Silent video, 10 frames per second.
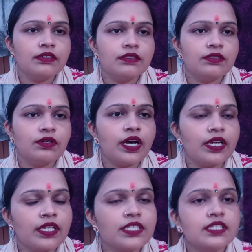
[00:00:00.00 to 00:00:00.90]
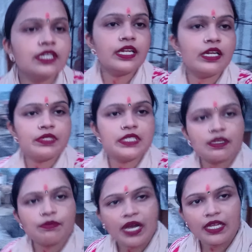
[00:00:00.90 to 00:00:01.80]
तो हर किसी ने डेढ़ बजे
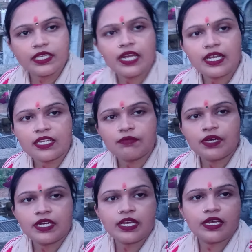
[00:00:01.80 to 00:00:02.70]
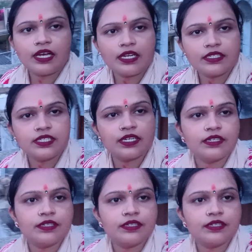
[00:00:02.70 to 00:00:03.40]
के बाद ही राखी बांधा है हर जगह